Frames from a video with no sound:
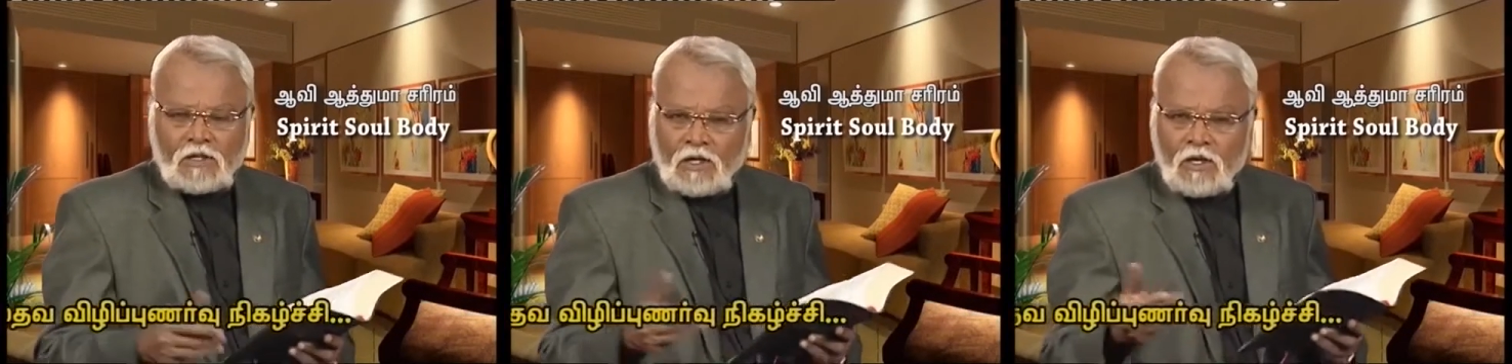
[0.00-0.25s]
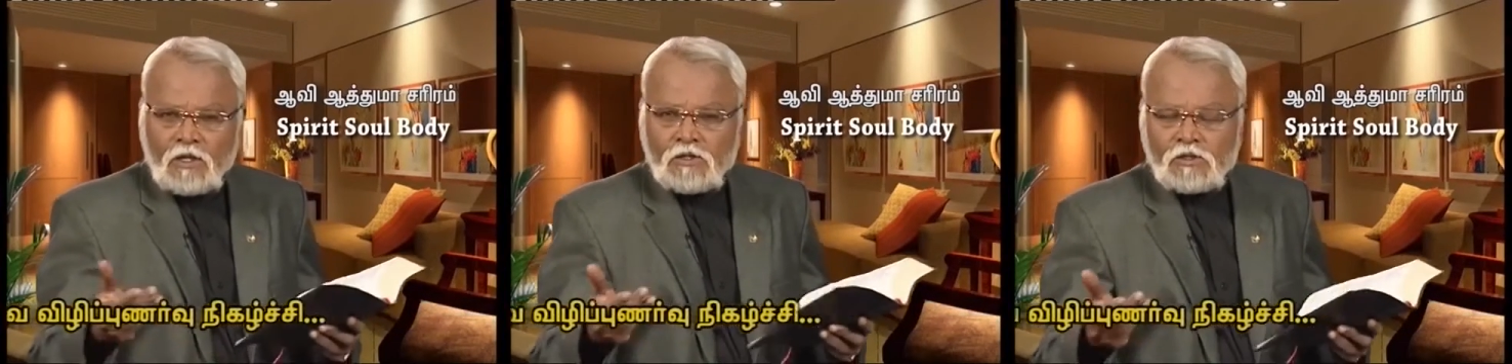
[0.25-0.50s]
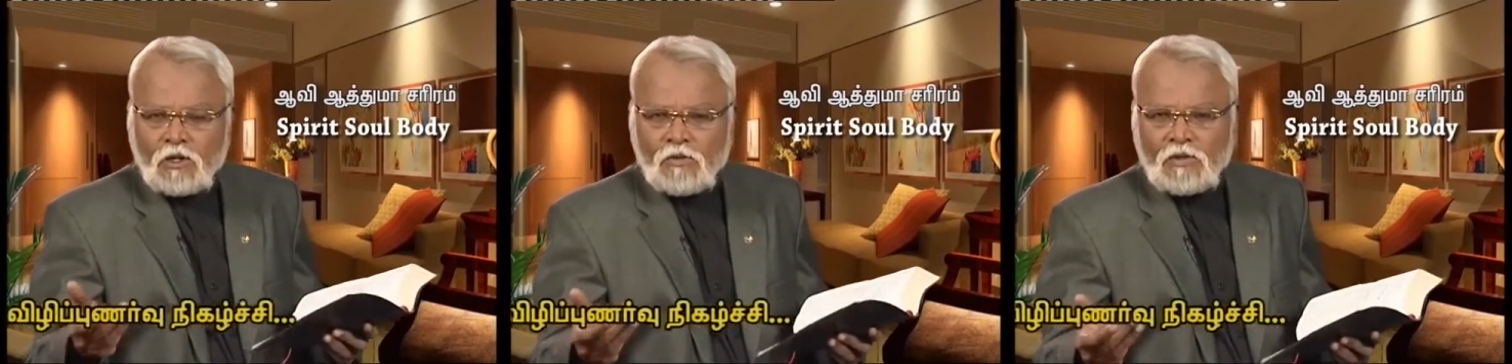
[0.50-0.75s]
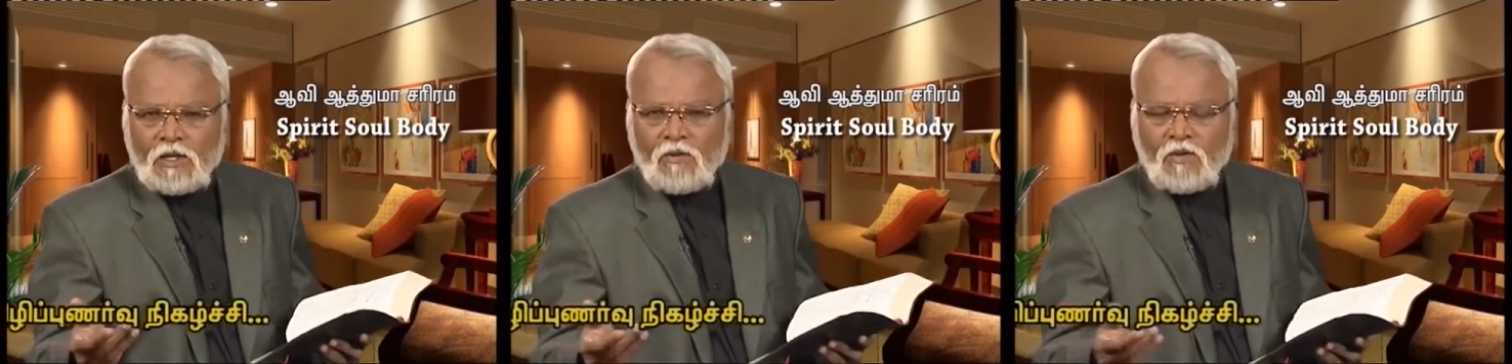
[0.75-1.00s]
அவன் கணக்கு
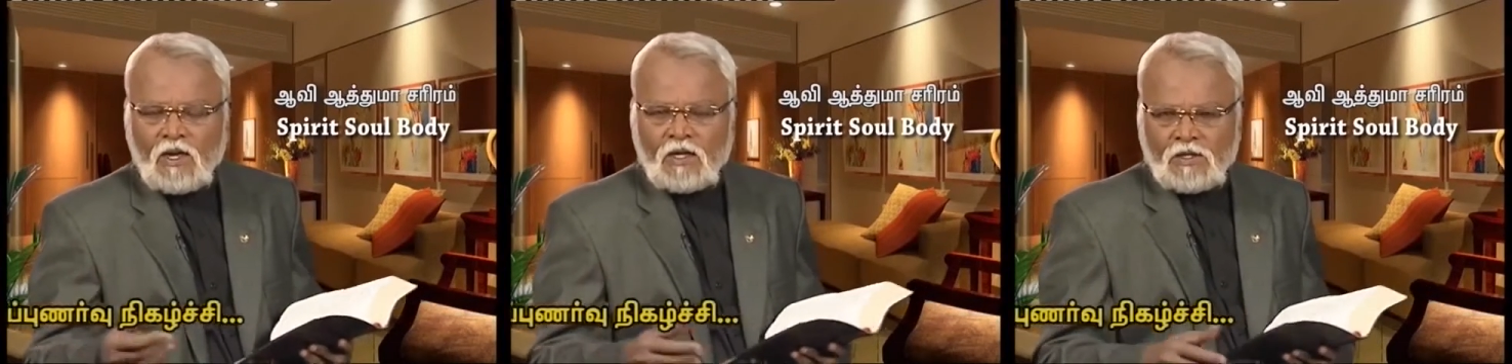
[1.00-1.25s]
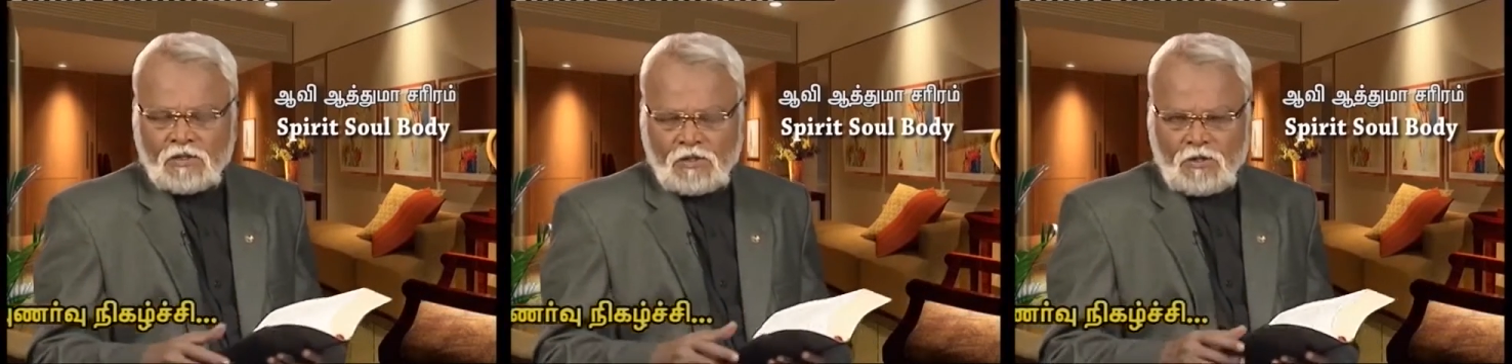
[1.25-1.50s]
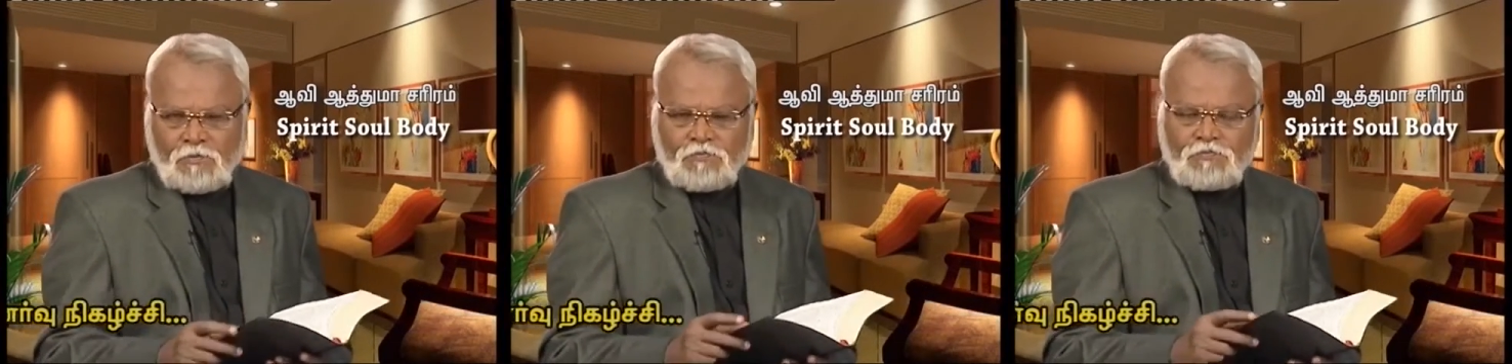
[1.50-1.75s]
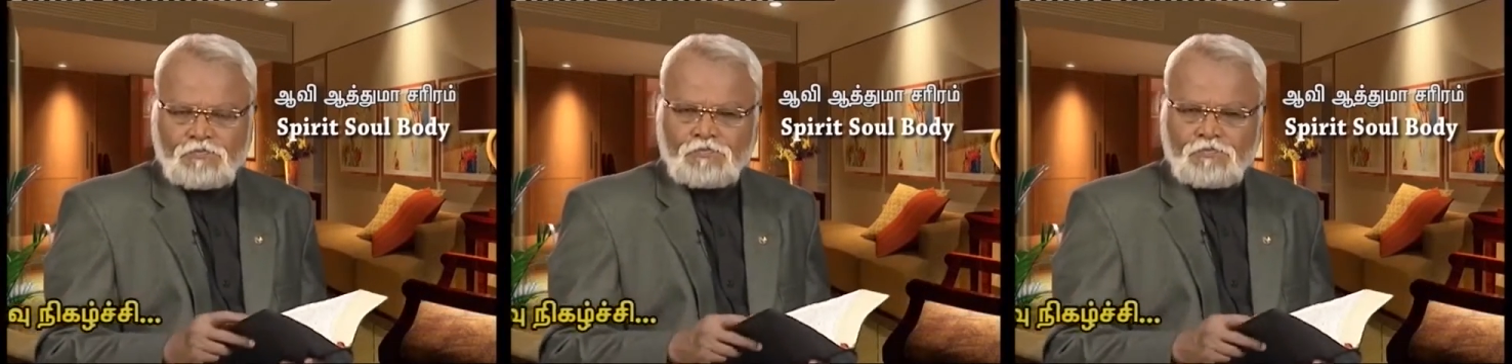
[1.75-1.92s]
சொல்ல வேண்டியவனாக இருக்கிறான்